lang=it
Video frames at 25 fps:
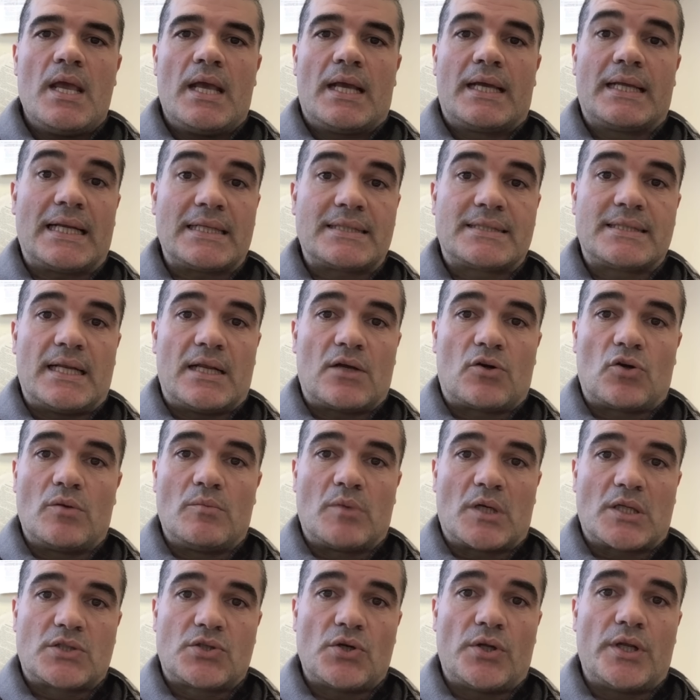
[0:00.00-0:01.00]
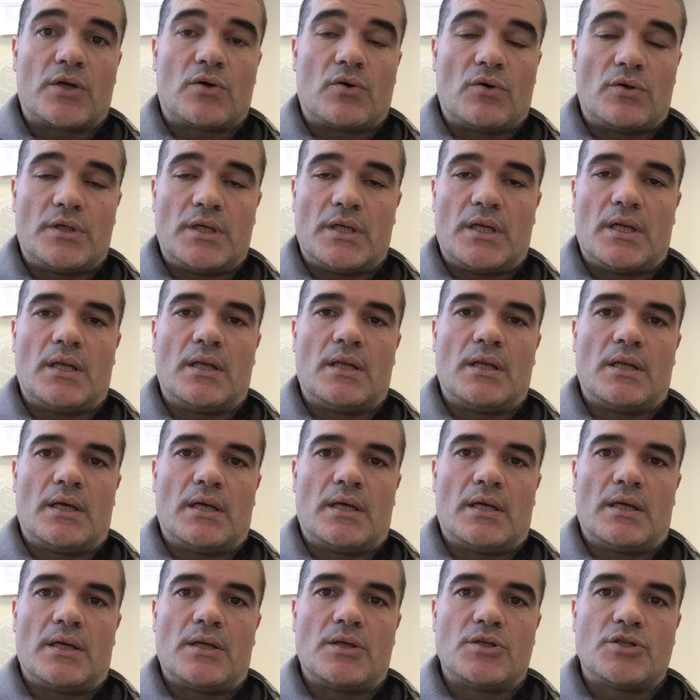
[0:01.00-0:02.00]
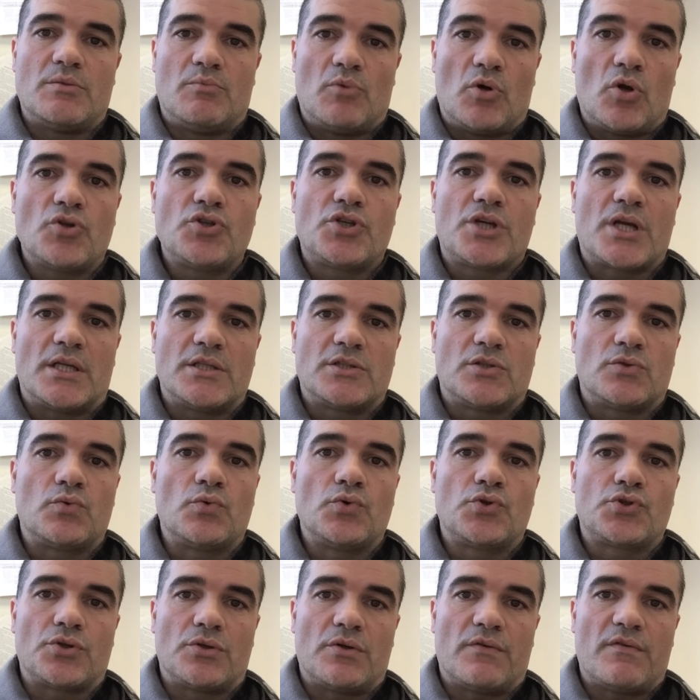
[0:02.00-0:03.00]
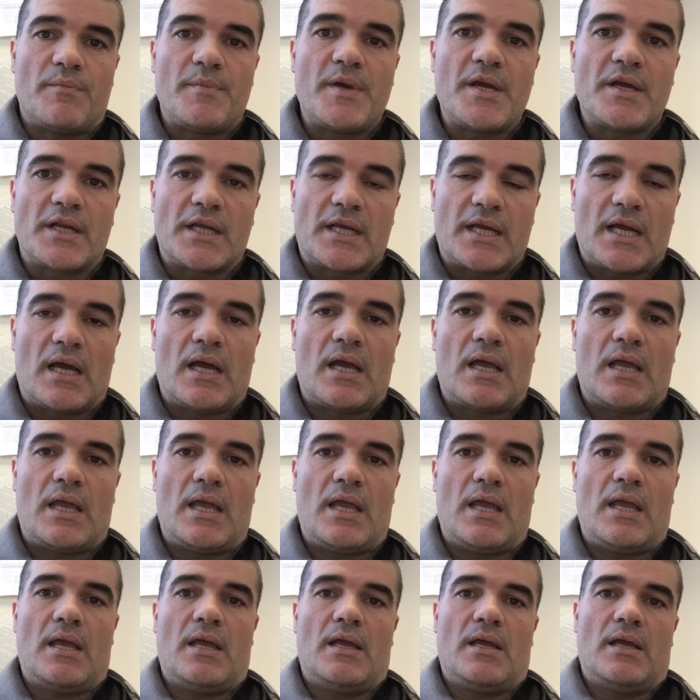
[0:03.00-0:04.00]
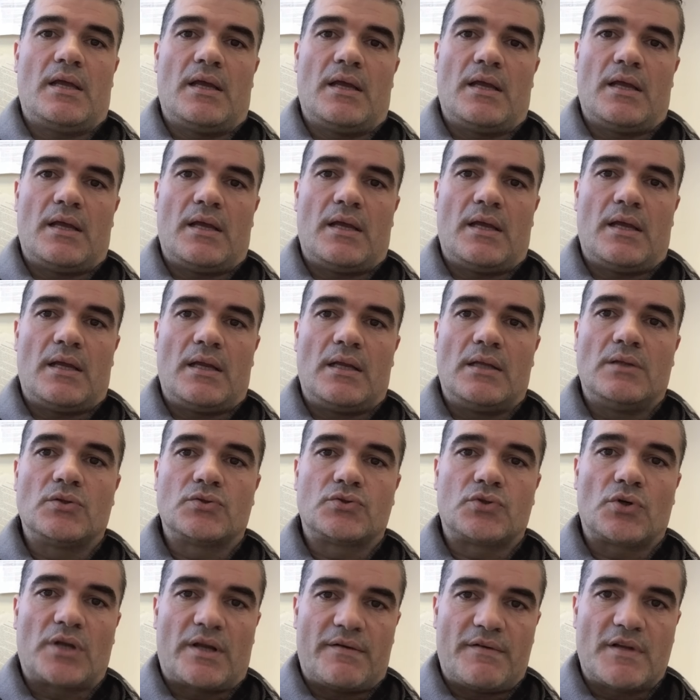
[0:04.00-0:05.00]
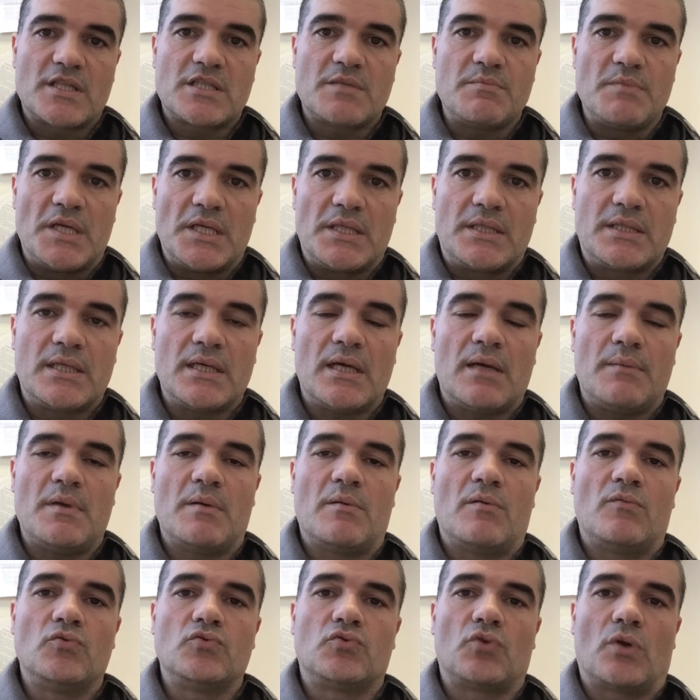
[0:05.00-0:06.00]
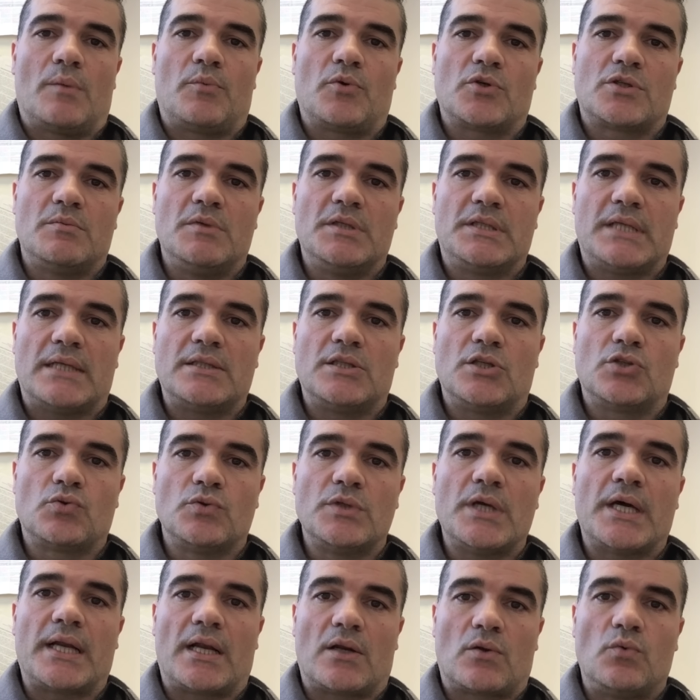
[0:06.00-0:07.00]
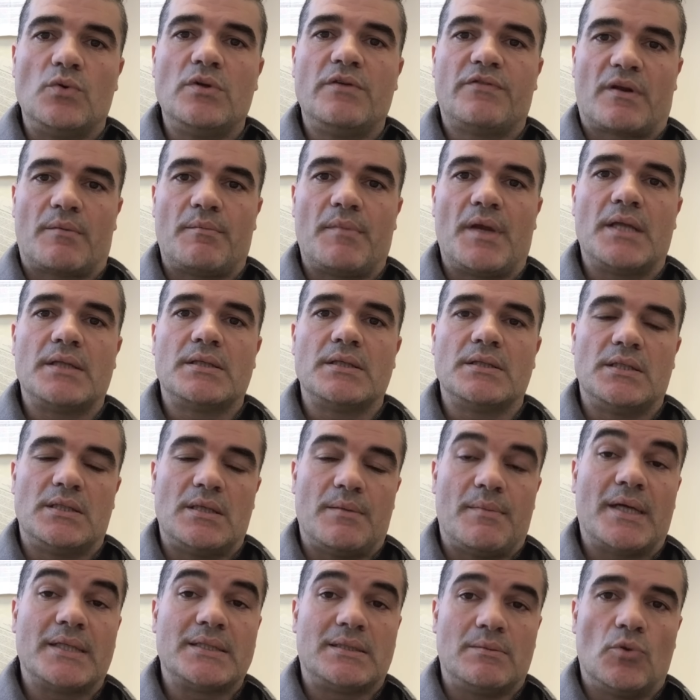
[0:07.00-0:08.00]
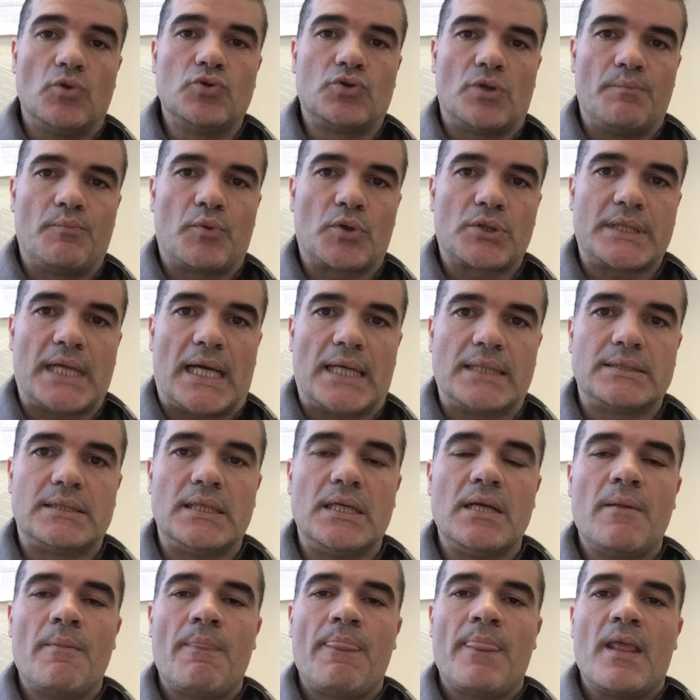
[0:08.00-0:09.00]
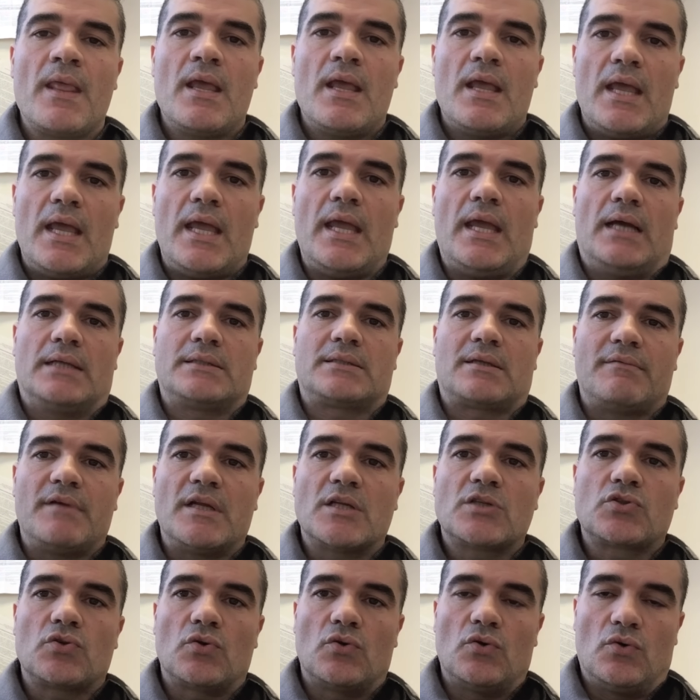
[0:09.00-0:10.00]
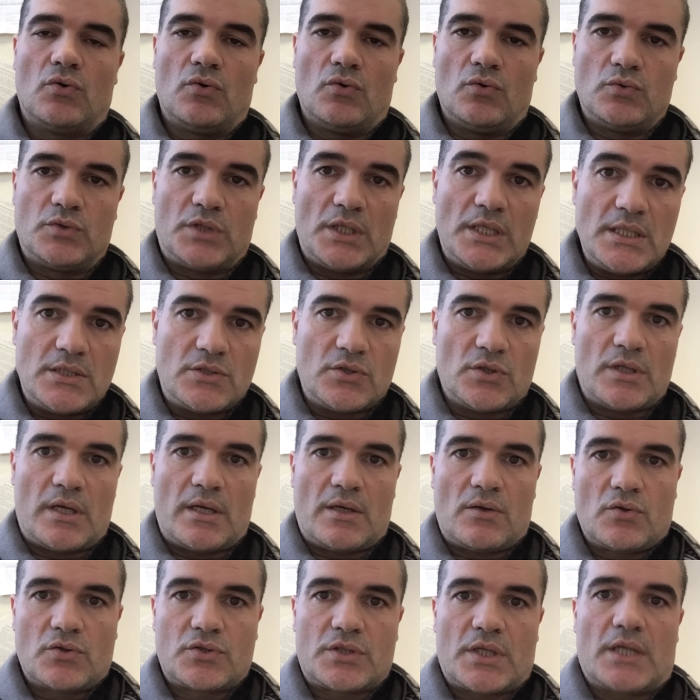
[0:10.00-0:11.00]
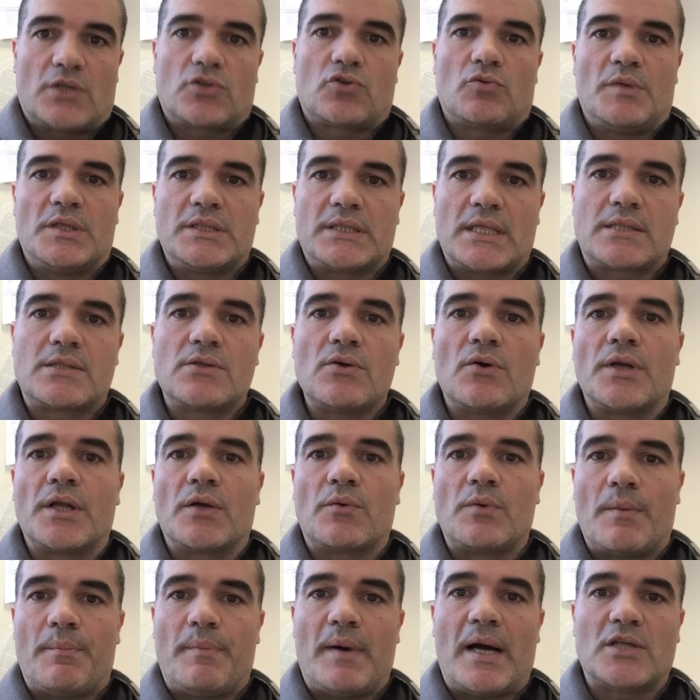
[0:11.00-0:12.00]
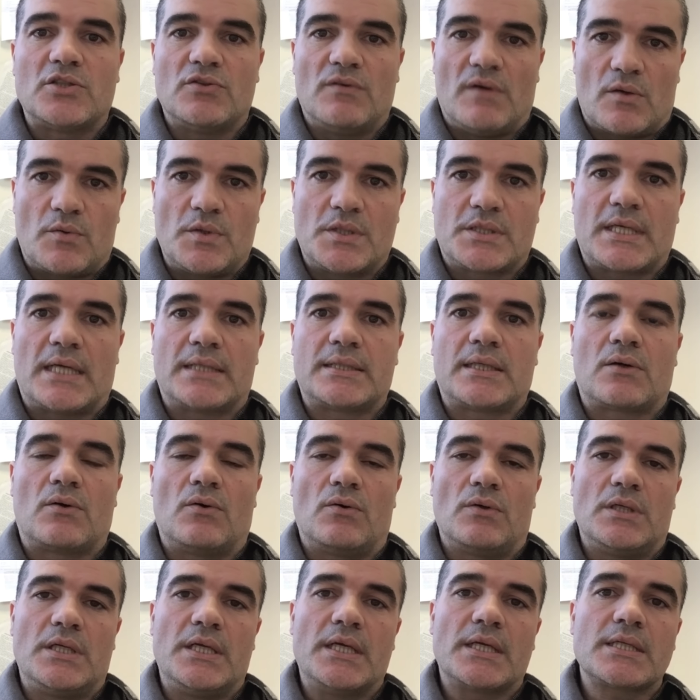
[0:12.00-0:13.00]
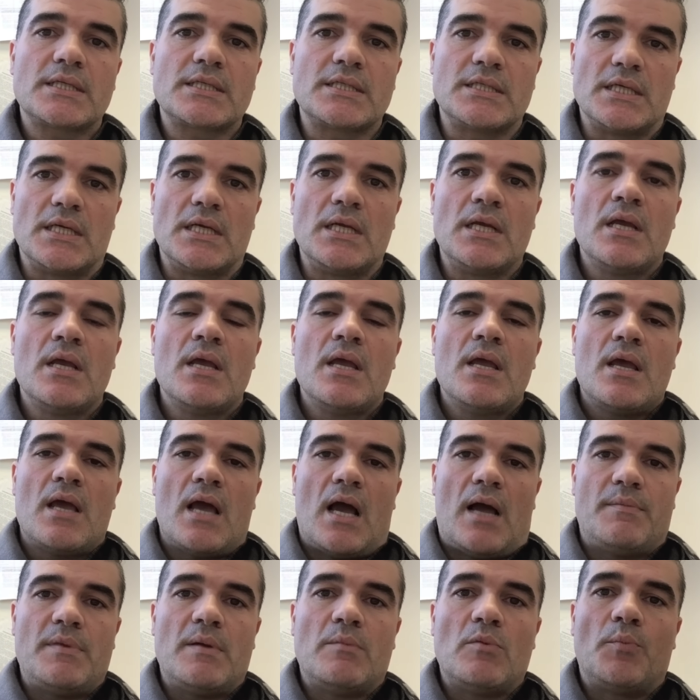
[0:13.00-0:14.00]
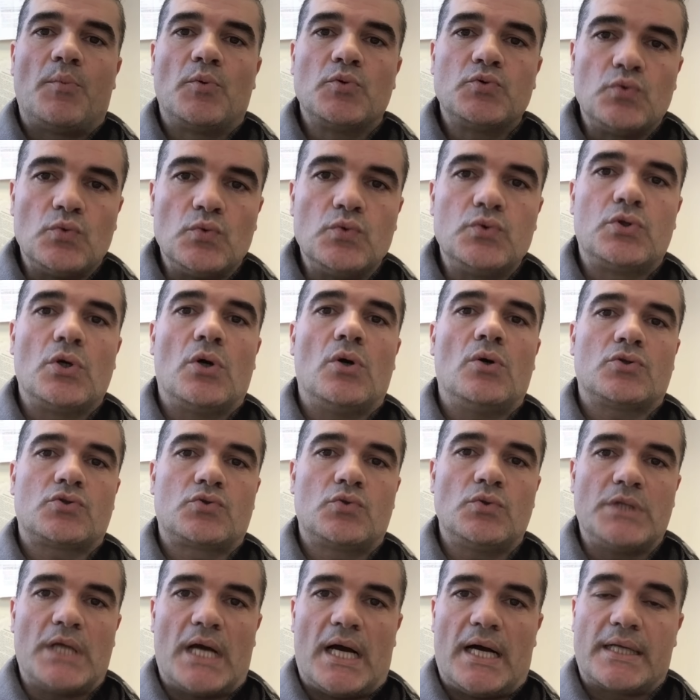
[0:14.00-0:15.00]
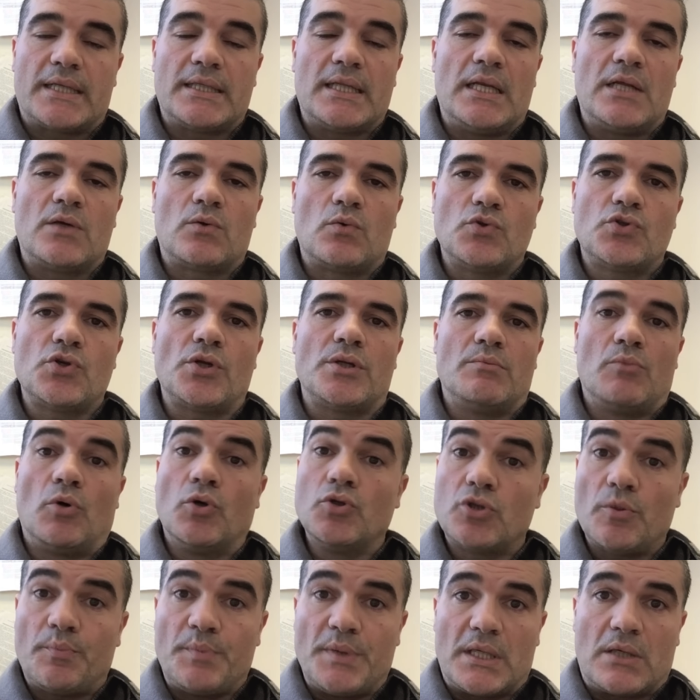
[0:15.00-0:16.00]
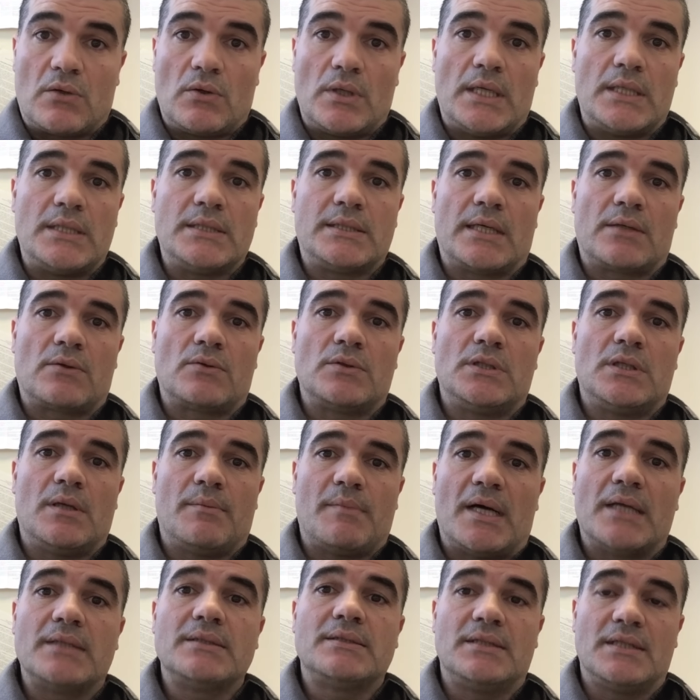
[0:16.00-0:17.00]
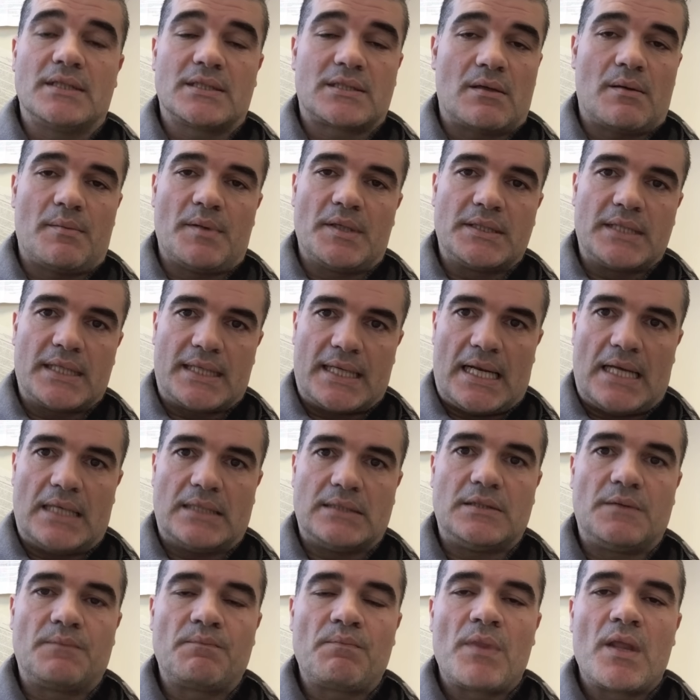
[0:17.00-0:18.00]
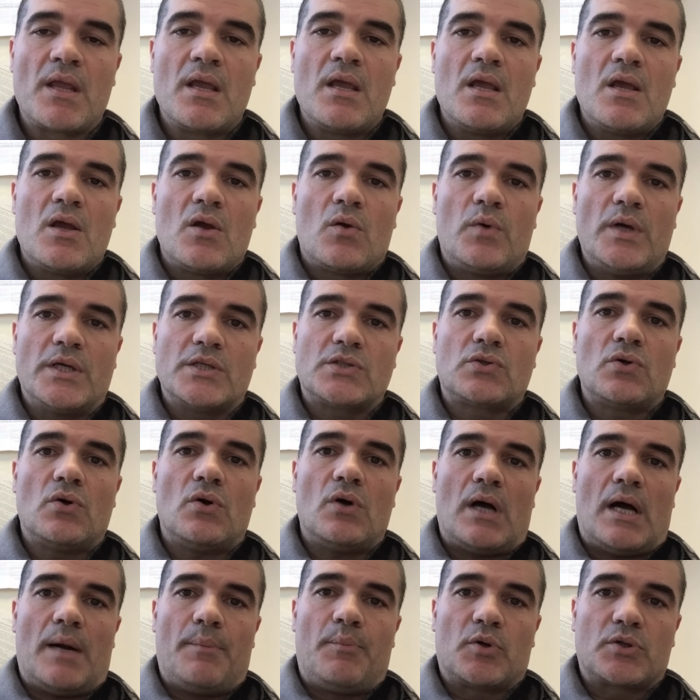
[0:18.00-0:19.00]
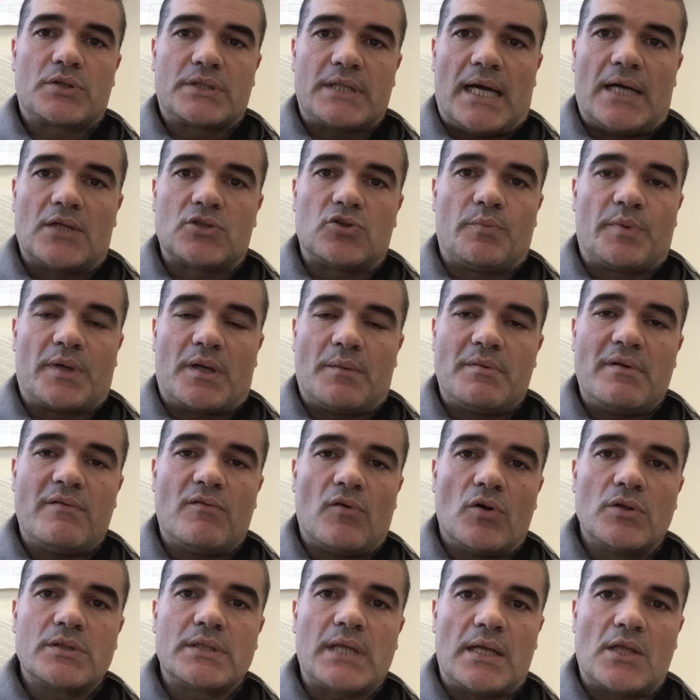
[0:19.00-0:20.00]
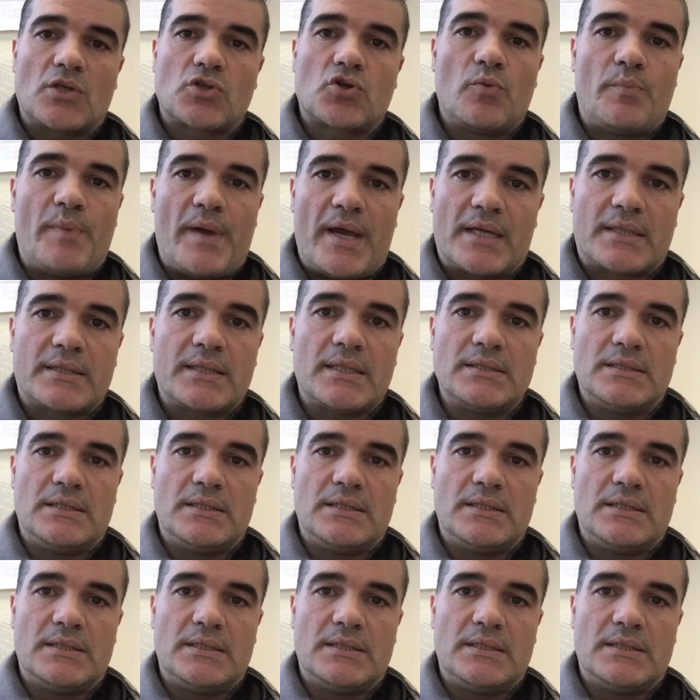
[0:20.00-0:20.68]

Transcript: Grazie alla collaborazione con il Gemological Institution of America e eh, il dottor Evan Smith abbiamo avuto la possibilità di studiare alcuni frammenti di diamanti molto importanti e attraverso l'utilizzo della nostra strumentazione qui a Padova acquistata con l'IRC abbiamo potuto studiare delle inclusioni molto piccole all'interno di diamanti estremamente grandi. Questo ha portato per la prima volta alla scoperta